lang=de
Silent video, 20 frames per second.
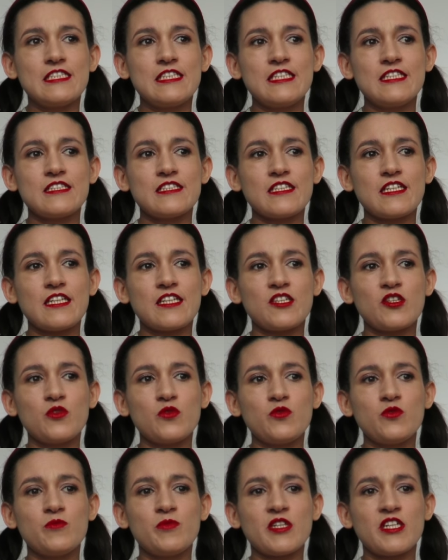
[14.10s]
die sich
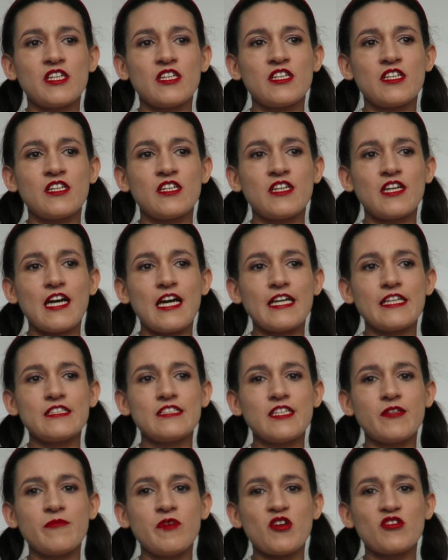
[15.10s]
über ein
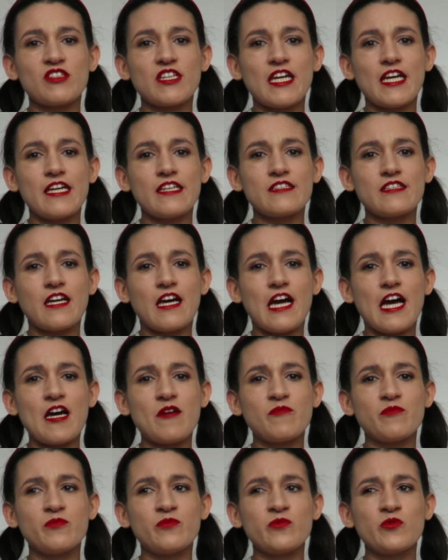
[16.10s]
Thema unterhalten
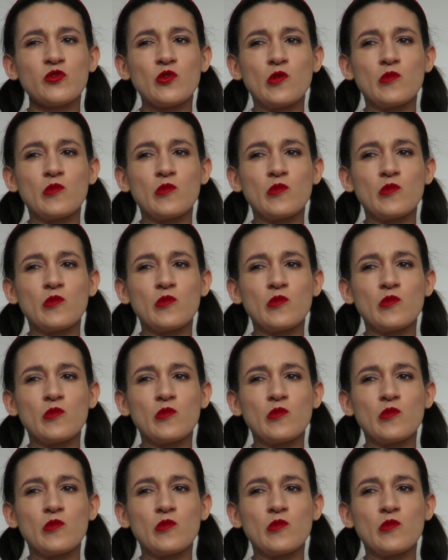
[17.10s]
haben,